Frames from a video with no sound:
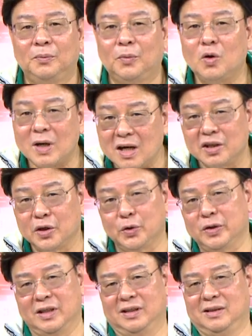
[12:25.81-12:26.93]
波浪理
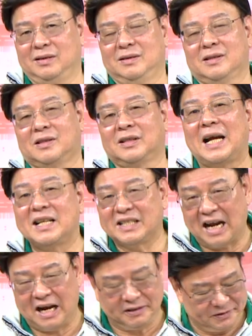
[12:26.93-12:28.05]
论呢是看
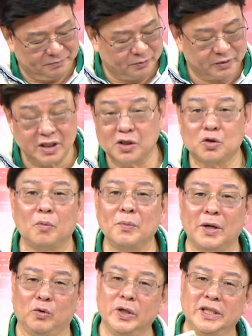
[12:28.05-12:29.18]
长的，这是从
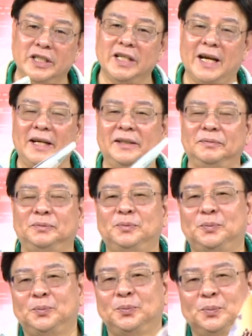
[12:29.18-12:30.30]
美国引进来的。
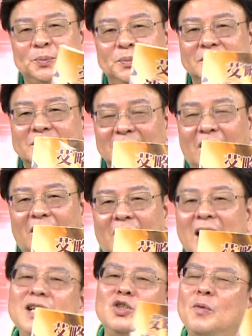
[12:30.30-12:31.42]
哦，
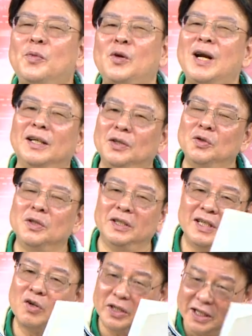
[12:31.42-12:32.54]
按你说波浪理论，你
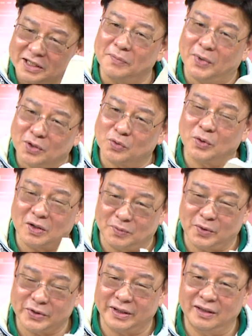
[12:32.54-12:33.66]
要写这本书要怎
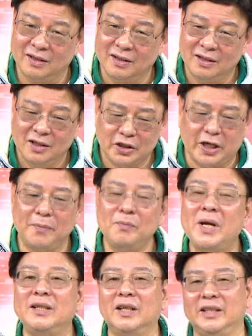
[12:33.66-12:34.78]
么写？前
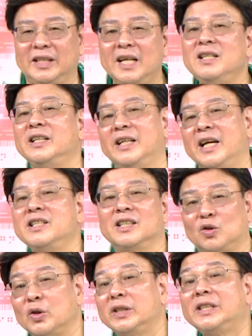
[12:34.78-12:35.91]
面的原理原则
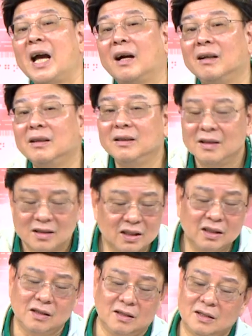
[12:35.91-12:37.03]
都一样，这
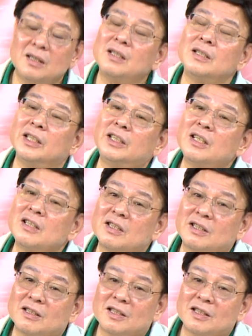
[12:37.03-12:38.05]
个这个一定是